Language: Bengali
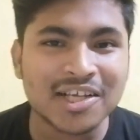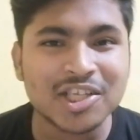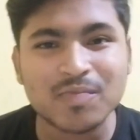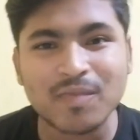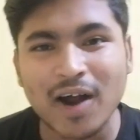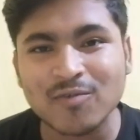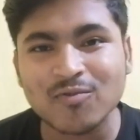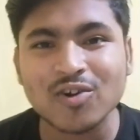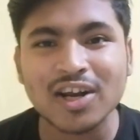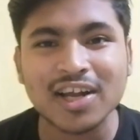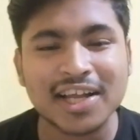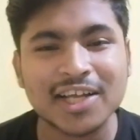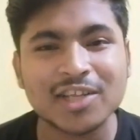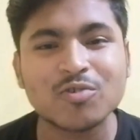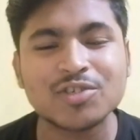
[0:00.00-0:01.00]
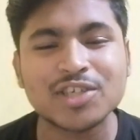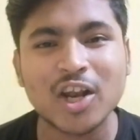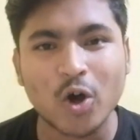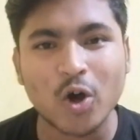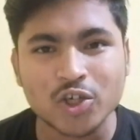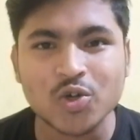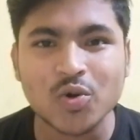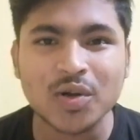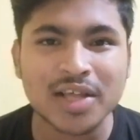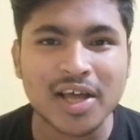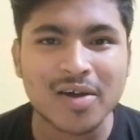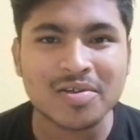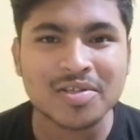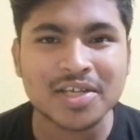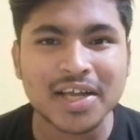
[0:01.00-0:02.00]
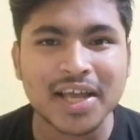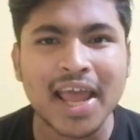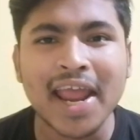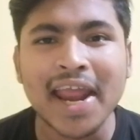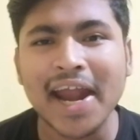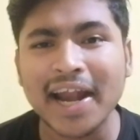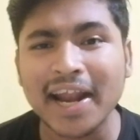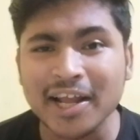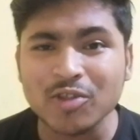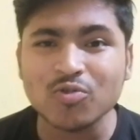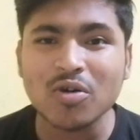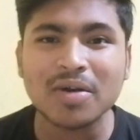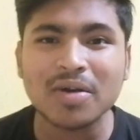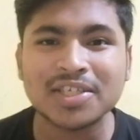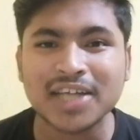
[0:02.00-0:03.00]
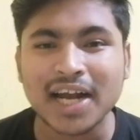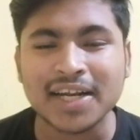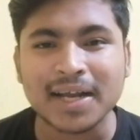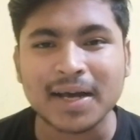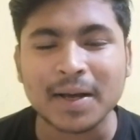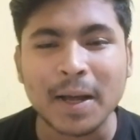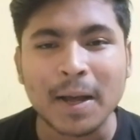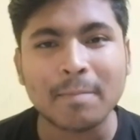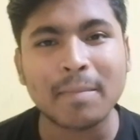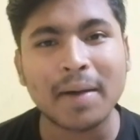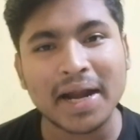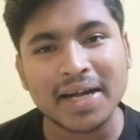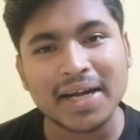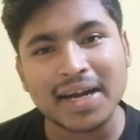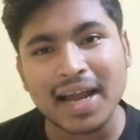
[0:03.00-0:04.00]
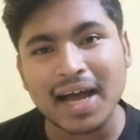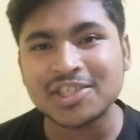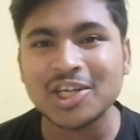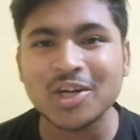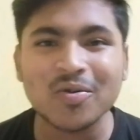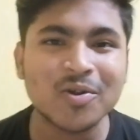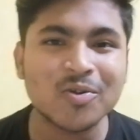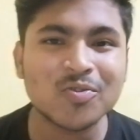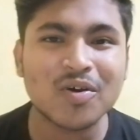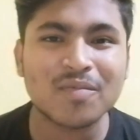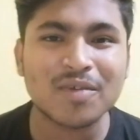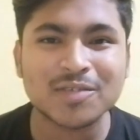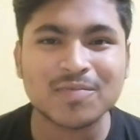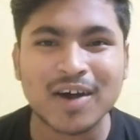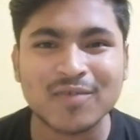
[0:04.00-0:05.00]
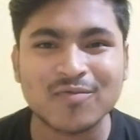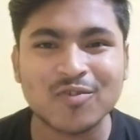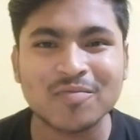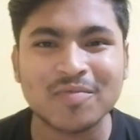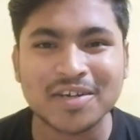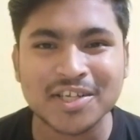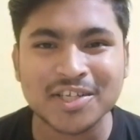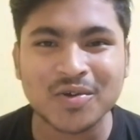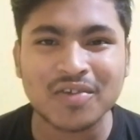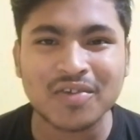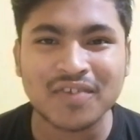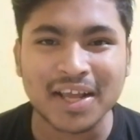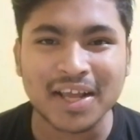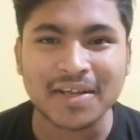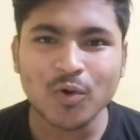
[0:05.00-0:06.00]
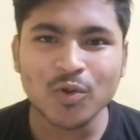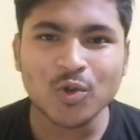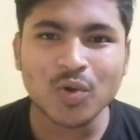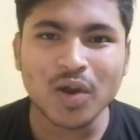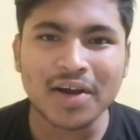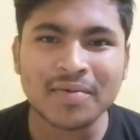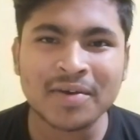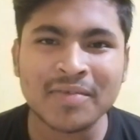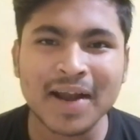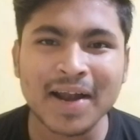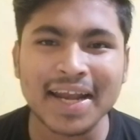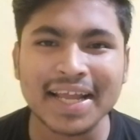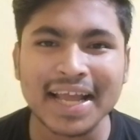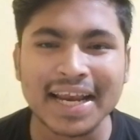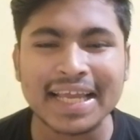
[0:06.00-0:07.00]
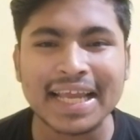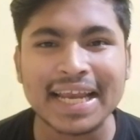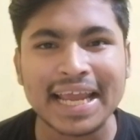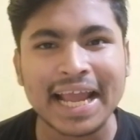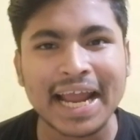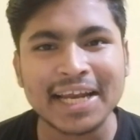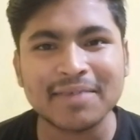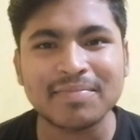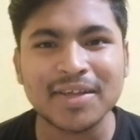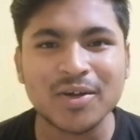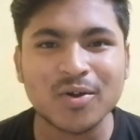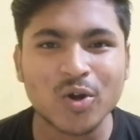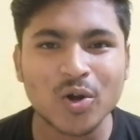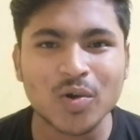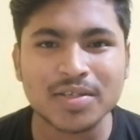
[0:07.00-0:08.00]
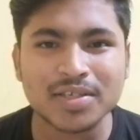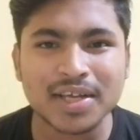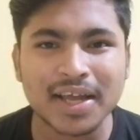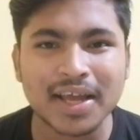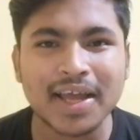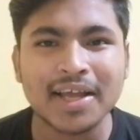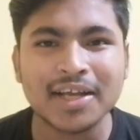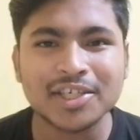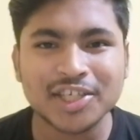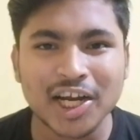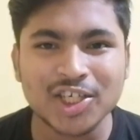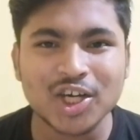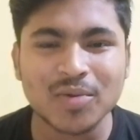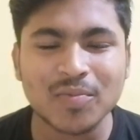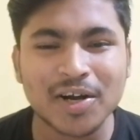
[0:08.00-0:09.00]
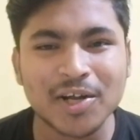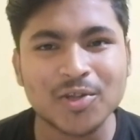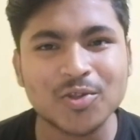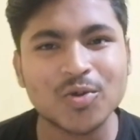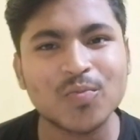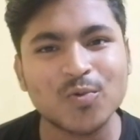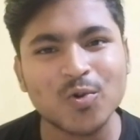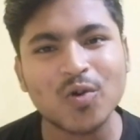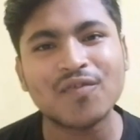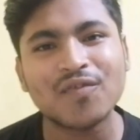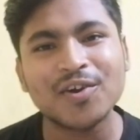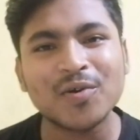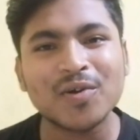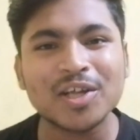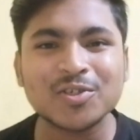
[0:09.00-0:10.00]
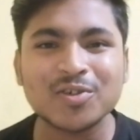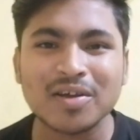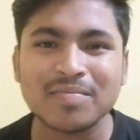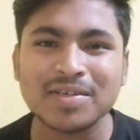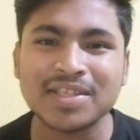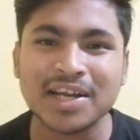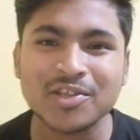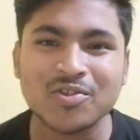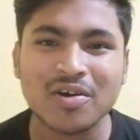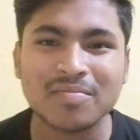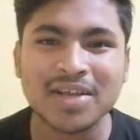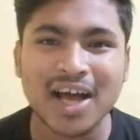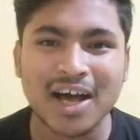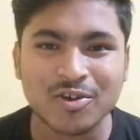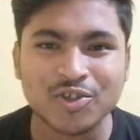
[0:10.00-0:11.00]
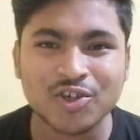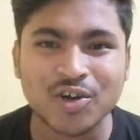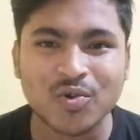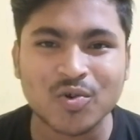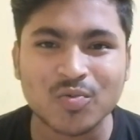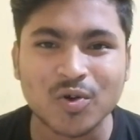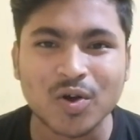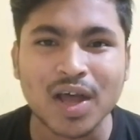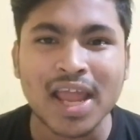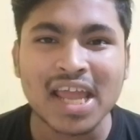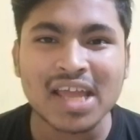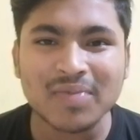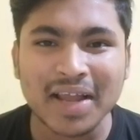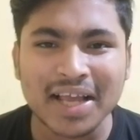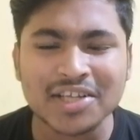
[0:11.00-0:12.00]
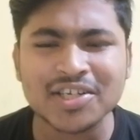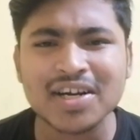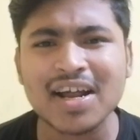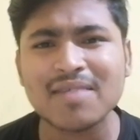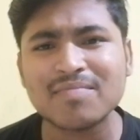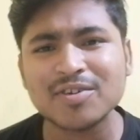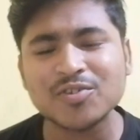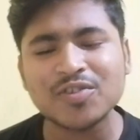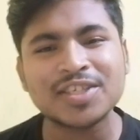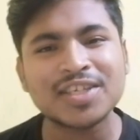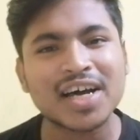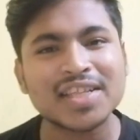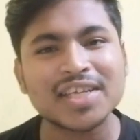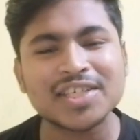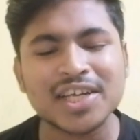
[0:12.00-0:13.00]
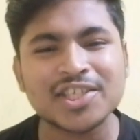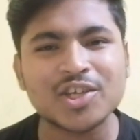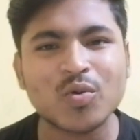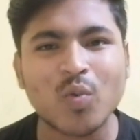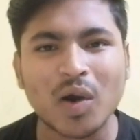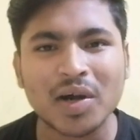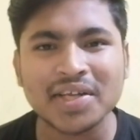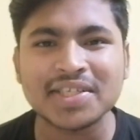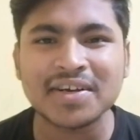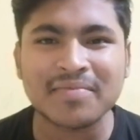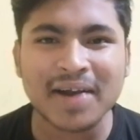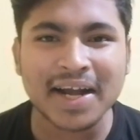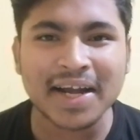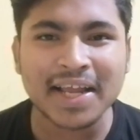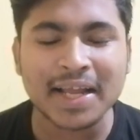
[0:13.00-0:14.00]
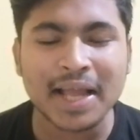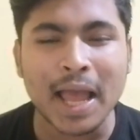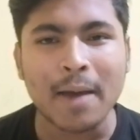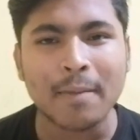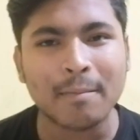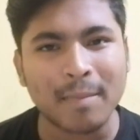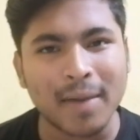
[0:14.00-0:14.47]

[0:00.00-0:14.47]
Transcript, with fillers: একই স্মার্টফোনটাকে কিন্তু যে লঞ্চ করে দেওয়া হয়েছে এটা কিন্তু আমরা জানি না বা এটা না জেনেও কিন্তু আমরা স্মার্টফোন পারচেস করে ফেলি বন্ধুরা রিব্র্যান্ডিং এর কি নেগেটিভ দিকগুলো রয়েছে সেই সম্পর্কে কিন্তু পুরো ভিডিওটা জুড়ে বিস্তারিত আমি আলোচনা করব এবং এছাড়া আপনারা যদি জানতে চান যে হোয়াট ইজ রিব্র্যান্ডিং